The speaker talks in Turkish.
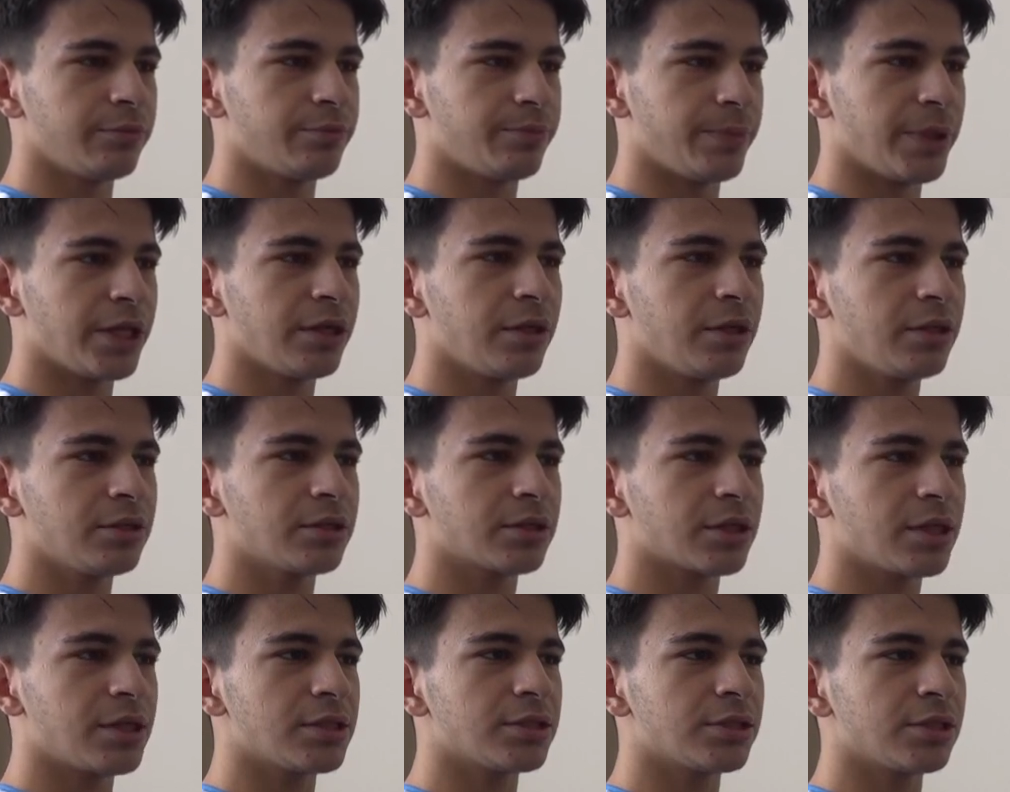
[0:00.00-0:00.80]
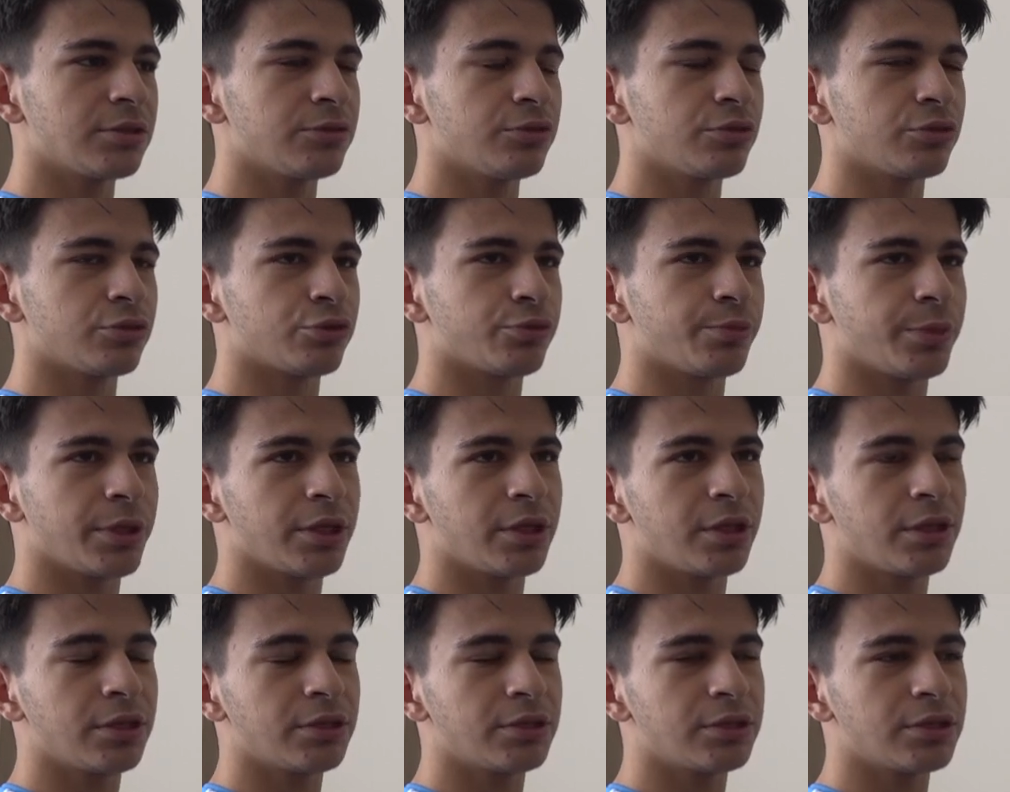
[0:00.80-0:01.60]
penaltı kazanıyoruz.
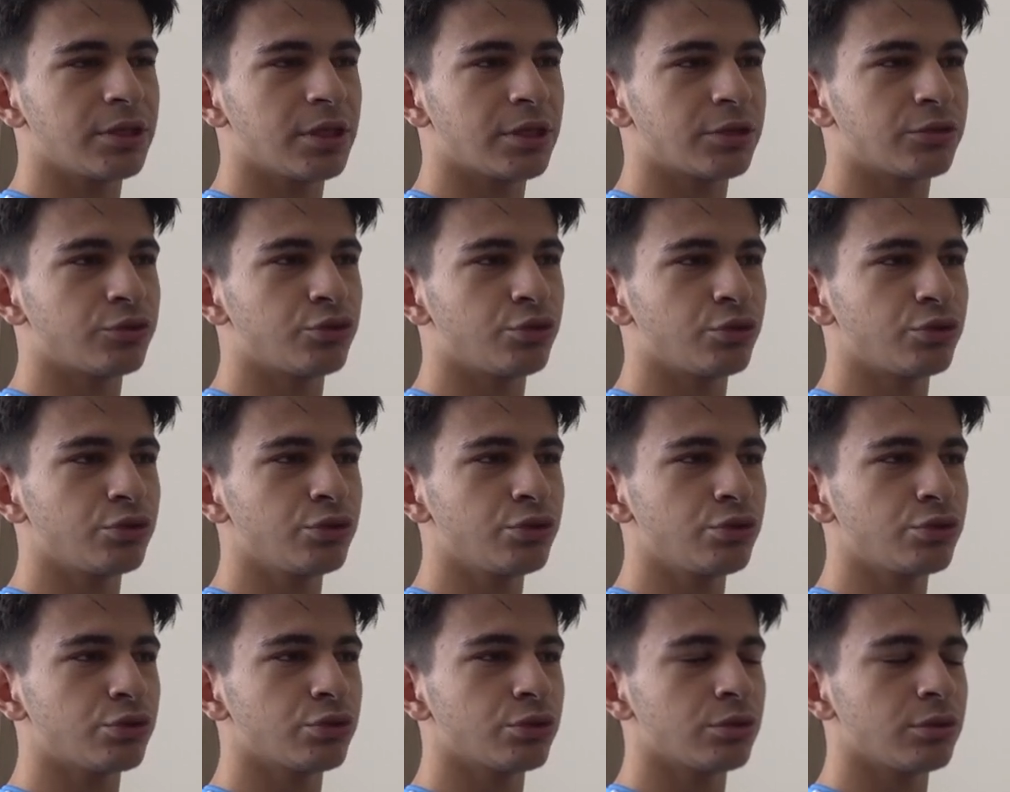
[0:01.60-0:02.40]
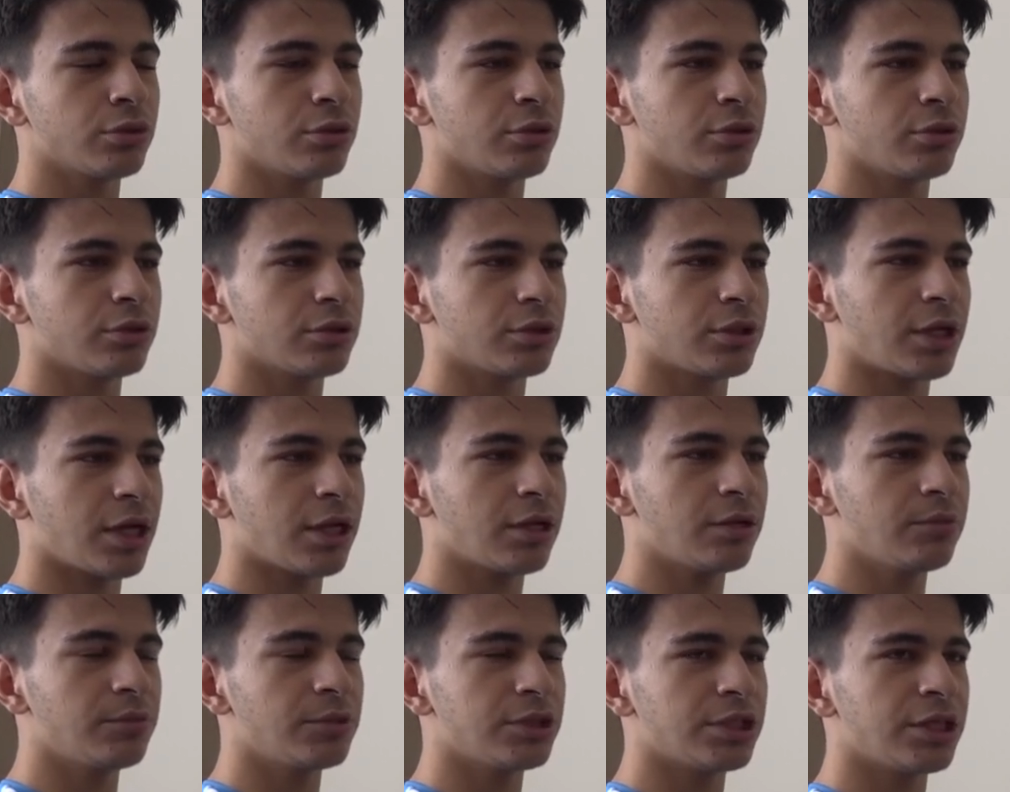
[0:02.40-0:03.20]
Penaltı atıyoruz.
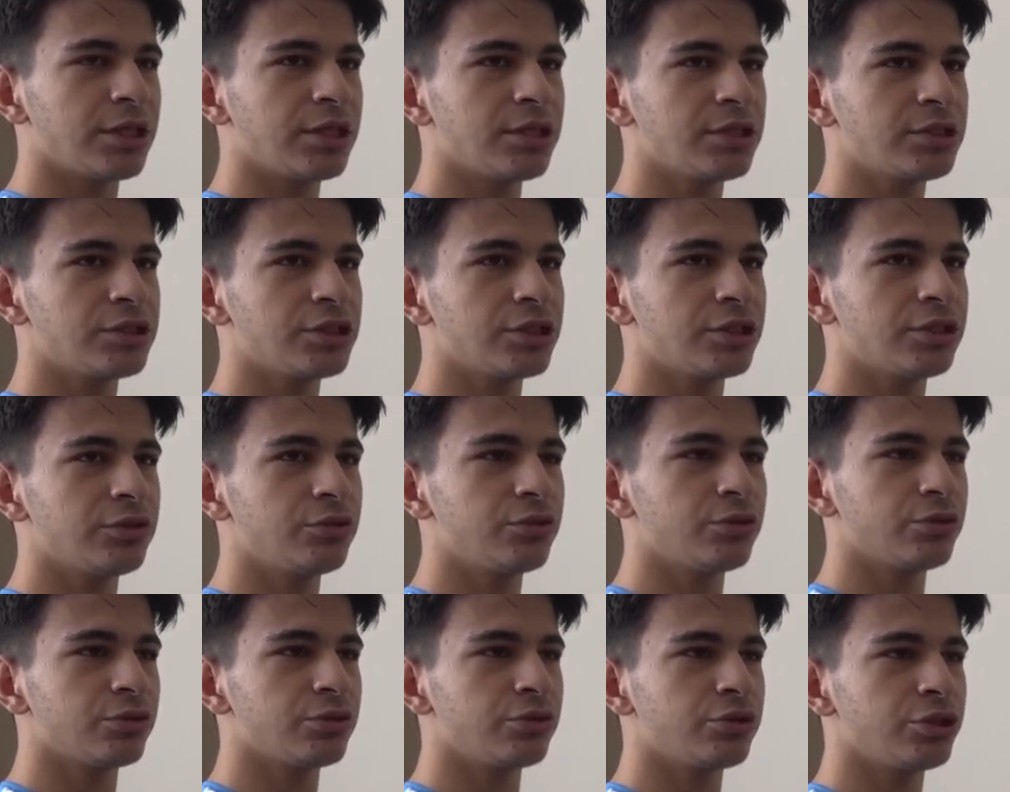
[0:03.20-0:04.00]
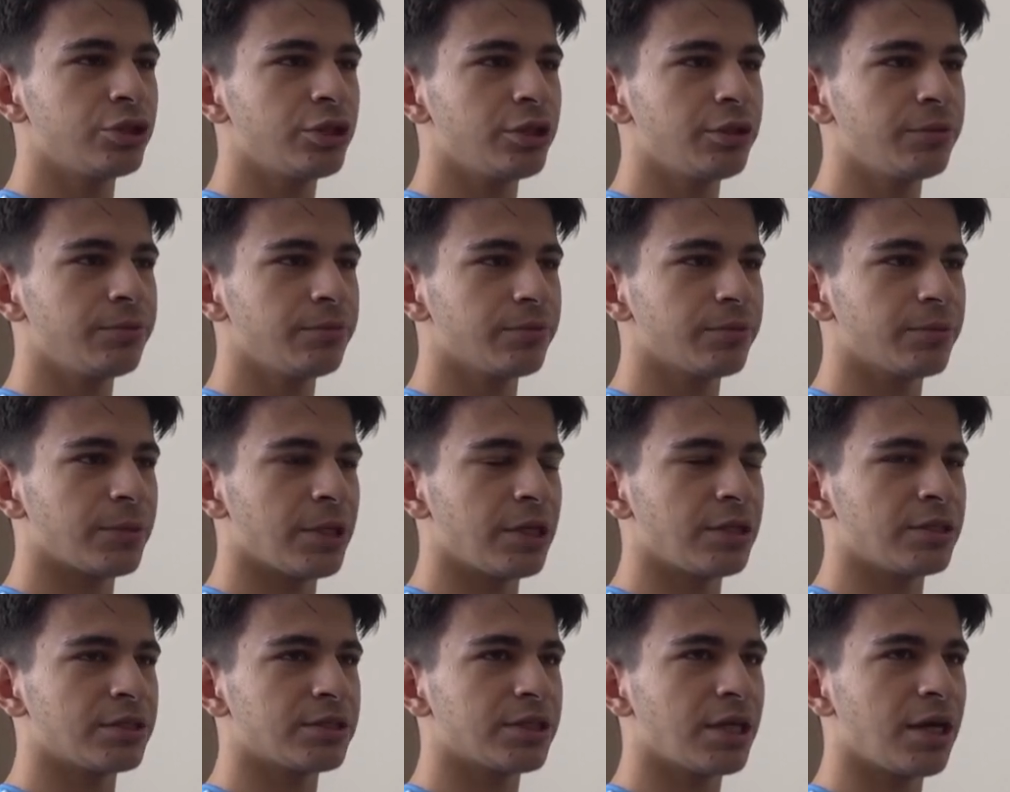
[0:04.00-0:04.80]
Takımı geri çekiyor hoca.
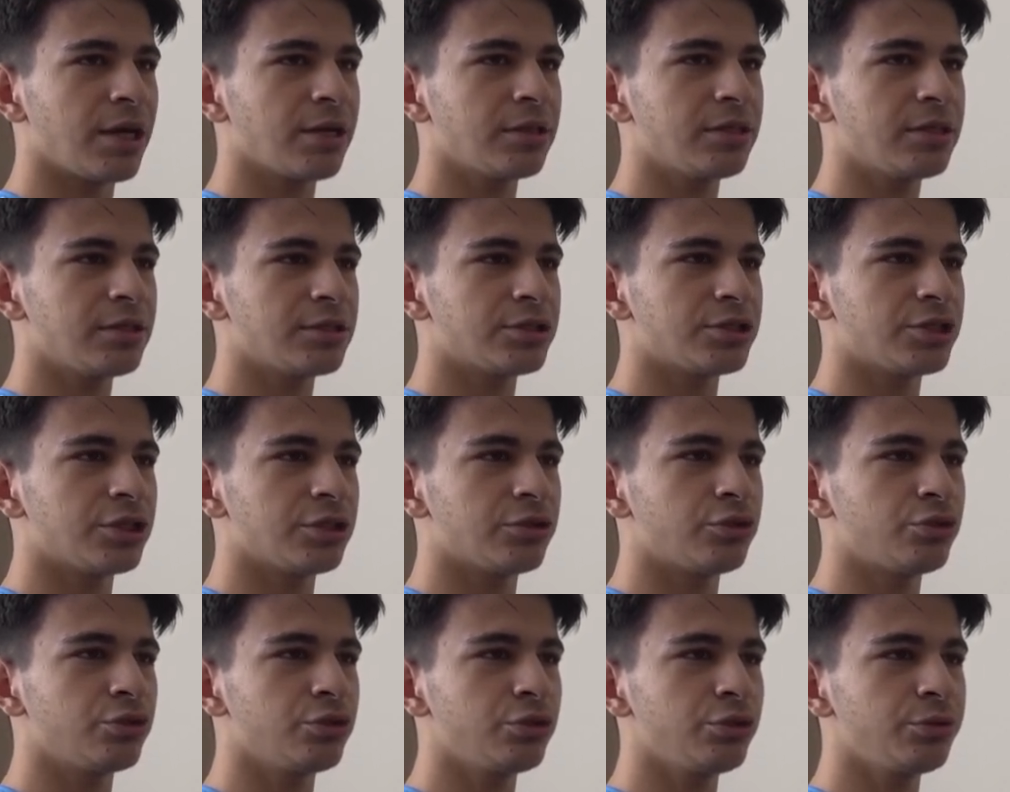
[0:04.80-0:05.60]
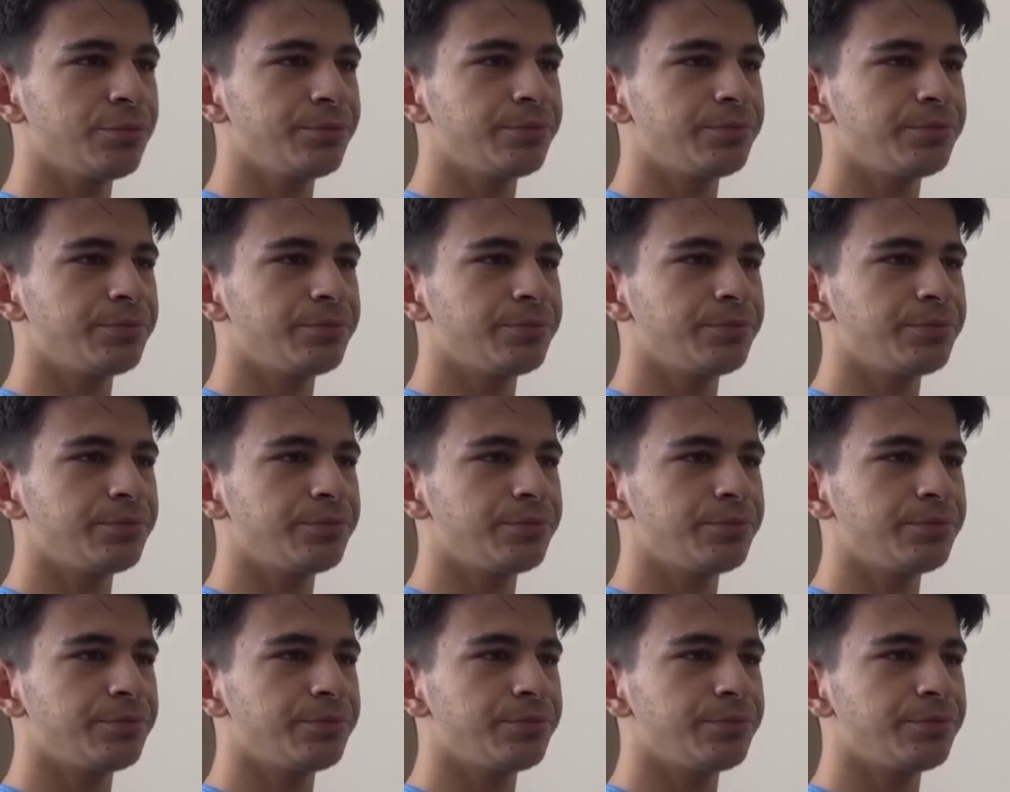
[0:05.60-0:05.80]
Yani sağdan çekiyor.